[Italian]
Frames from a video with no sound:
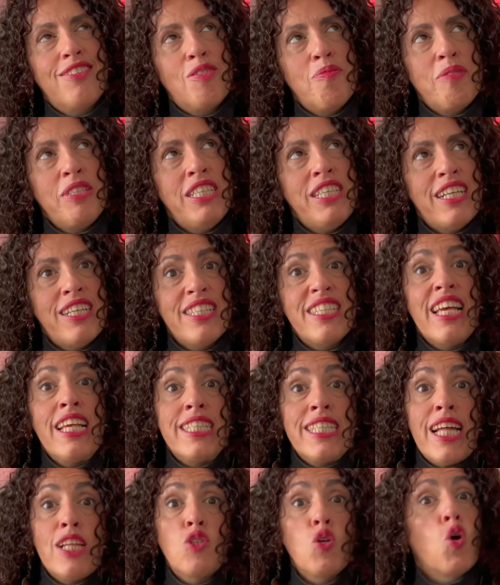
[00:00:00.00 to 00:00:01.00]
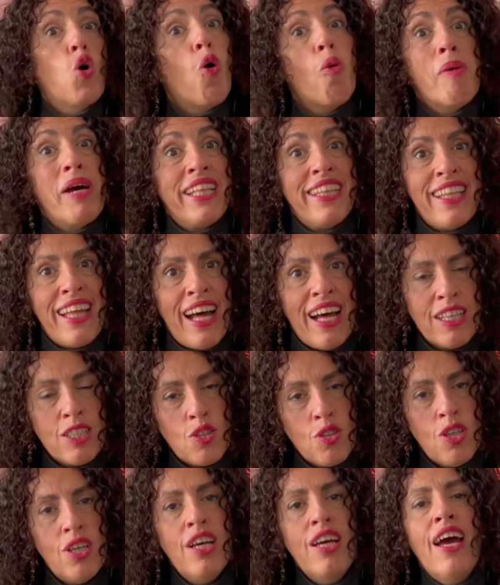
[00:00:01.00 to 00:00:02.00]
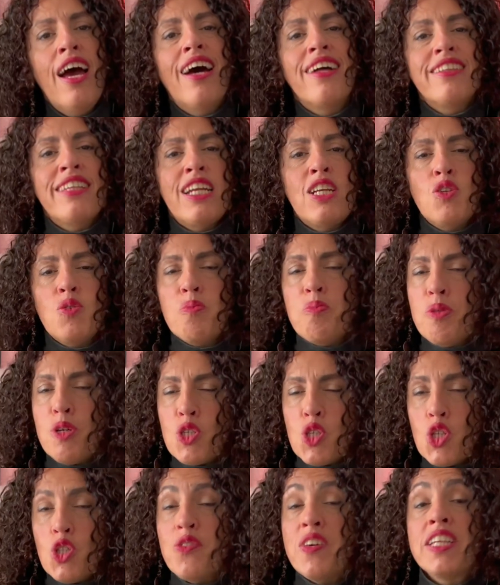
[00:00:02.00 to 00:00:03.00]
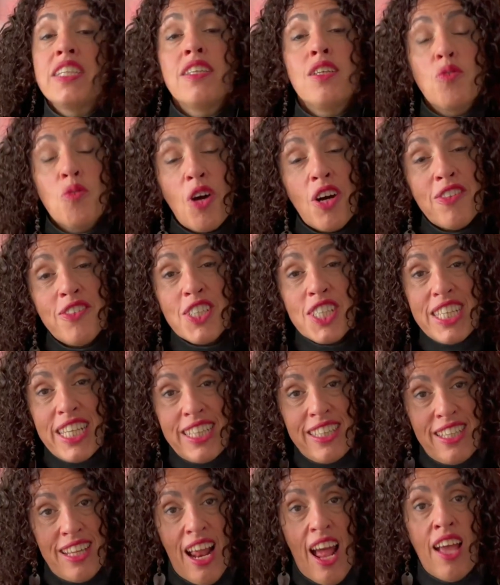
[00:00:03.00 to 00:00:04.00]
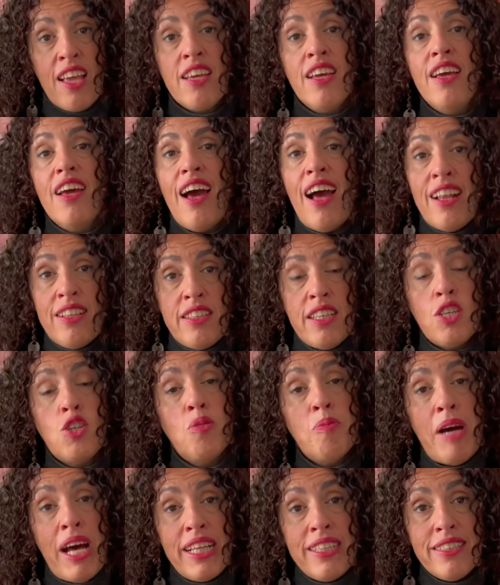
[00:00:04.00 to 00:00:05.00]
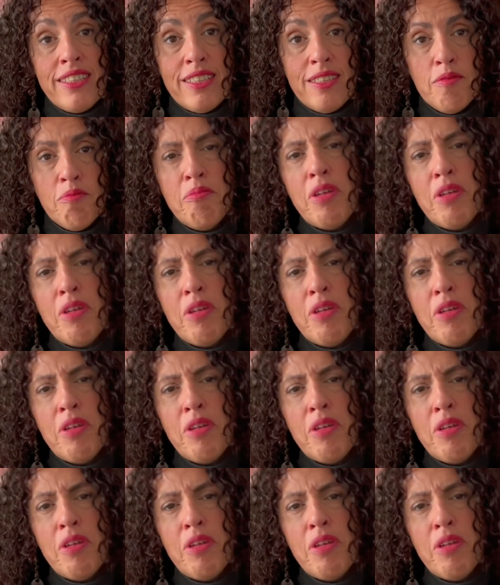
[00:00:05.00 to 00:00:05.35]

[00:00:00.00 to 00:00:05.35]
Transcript: come dire, sei stato comandato andare in un posto dove di nuovo sentirai altri comandi,